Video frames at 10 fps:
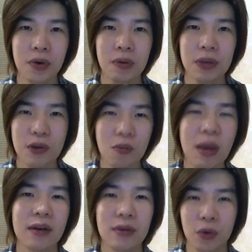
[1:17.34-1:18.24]
ผิว
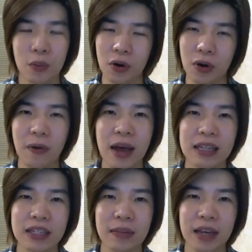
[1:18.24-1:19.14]
มันดูกุมขนกว้าง
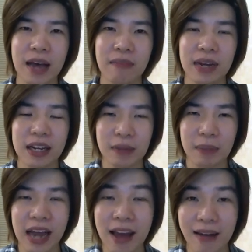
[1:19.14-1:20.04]
ใช่ไหมครับนั่นคือ
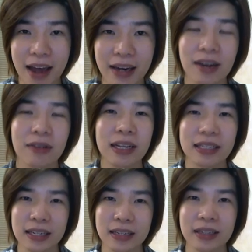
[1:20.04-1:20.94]
ปัญหาแรกที่เราได้
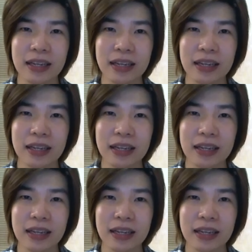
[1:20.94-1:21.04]
เจอ